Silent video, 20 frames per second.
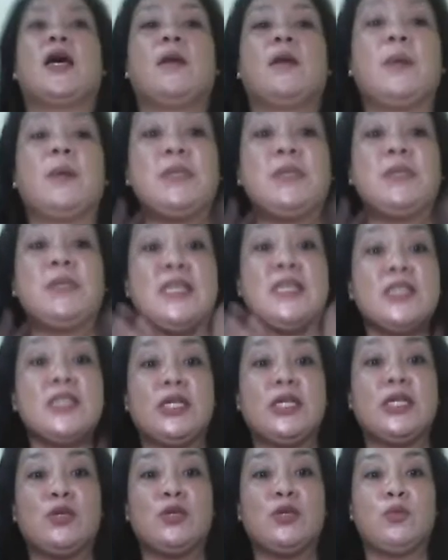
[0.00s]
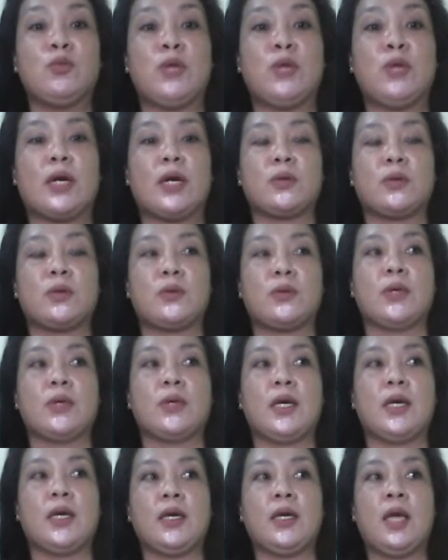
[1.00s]
pagpasensyahan niyo muna ako,
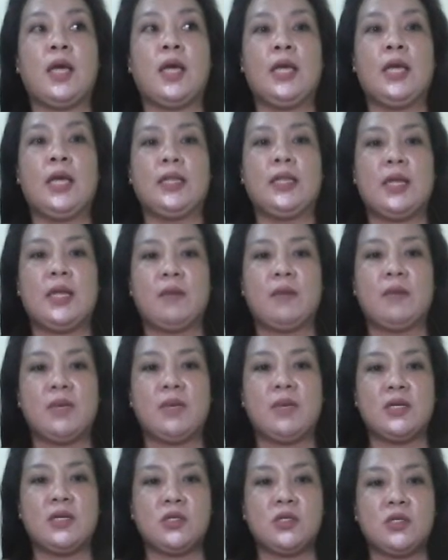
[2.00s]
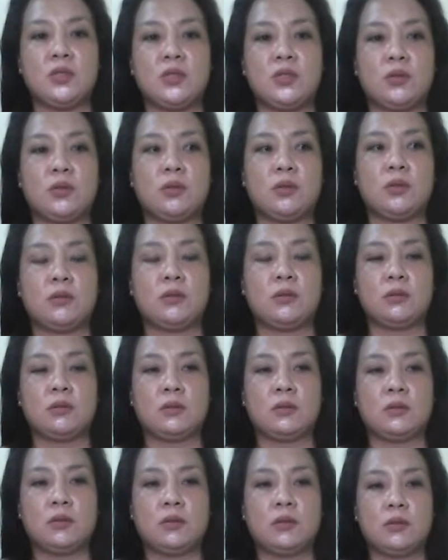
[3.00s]
okay? Na medyo
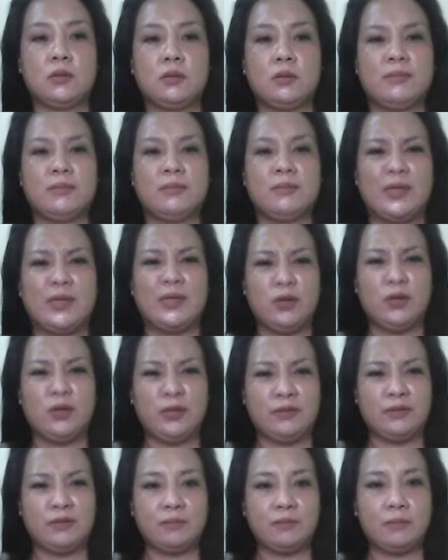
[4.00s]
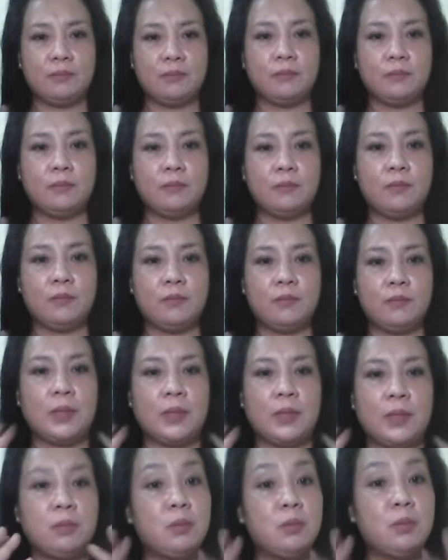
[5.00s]
magulo yung
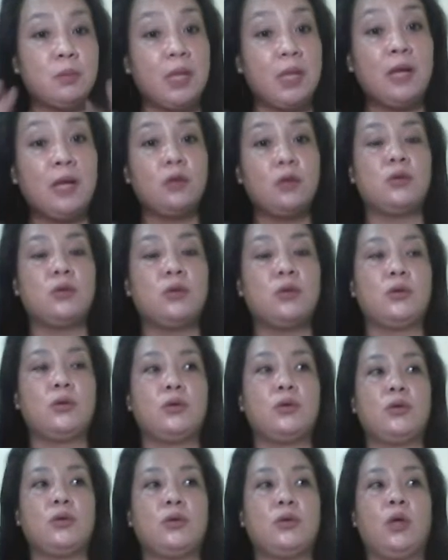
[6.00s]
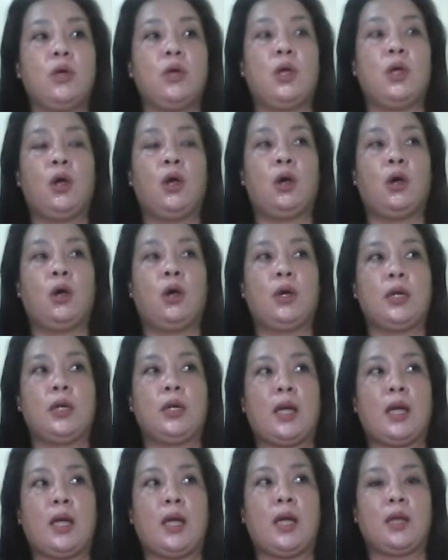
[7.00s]
pagbablog ko
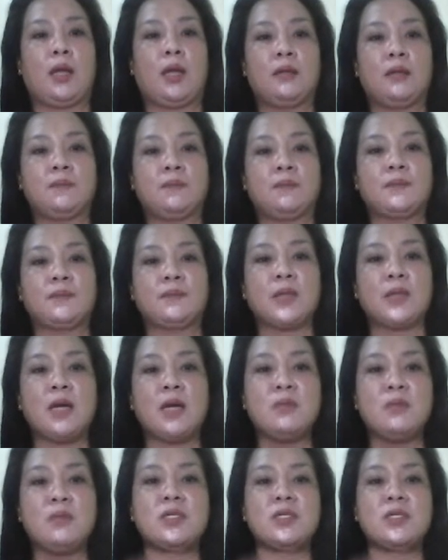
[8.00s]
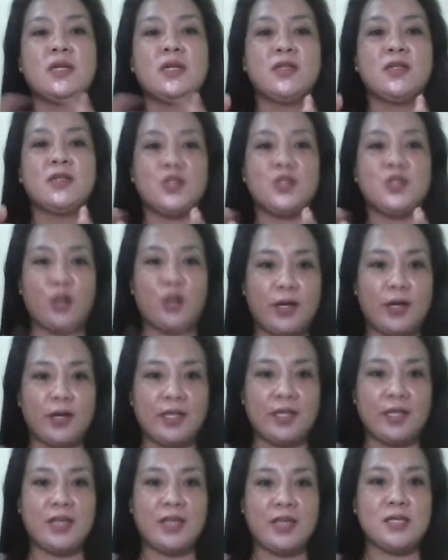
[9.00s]
na I'm still
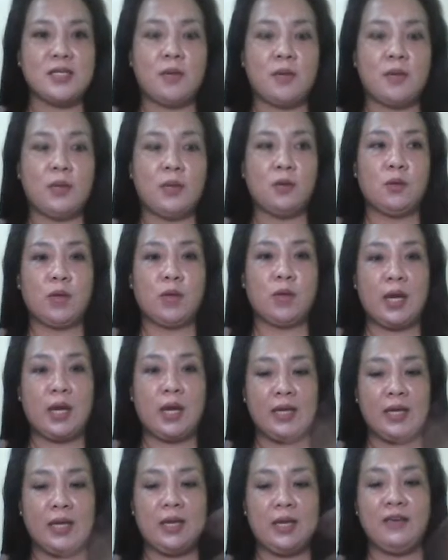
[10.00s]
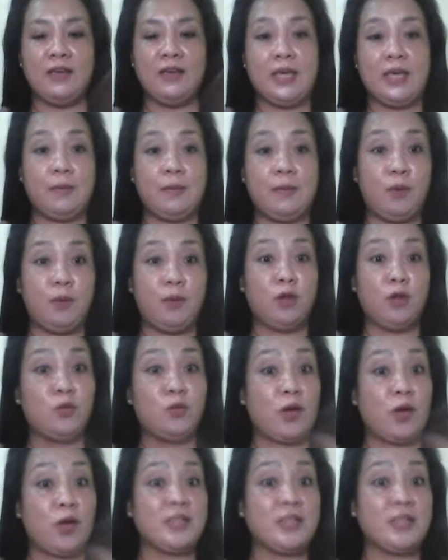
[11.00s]
starting, sabi ko nga. And I keep on
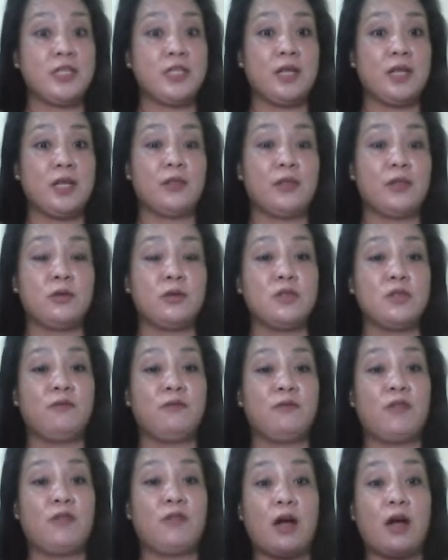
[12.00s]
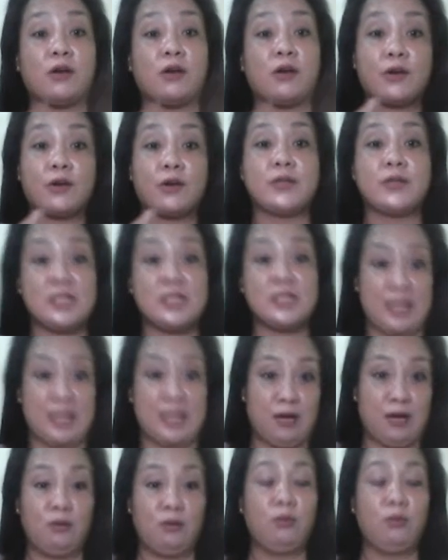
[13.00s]
watching those vloggers
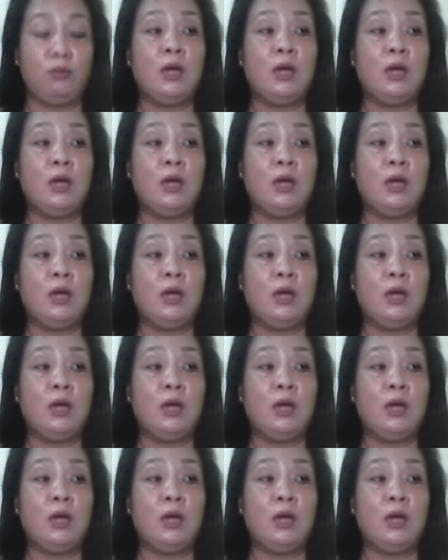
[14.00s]
now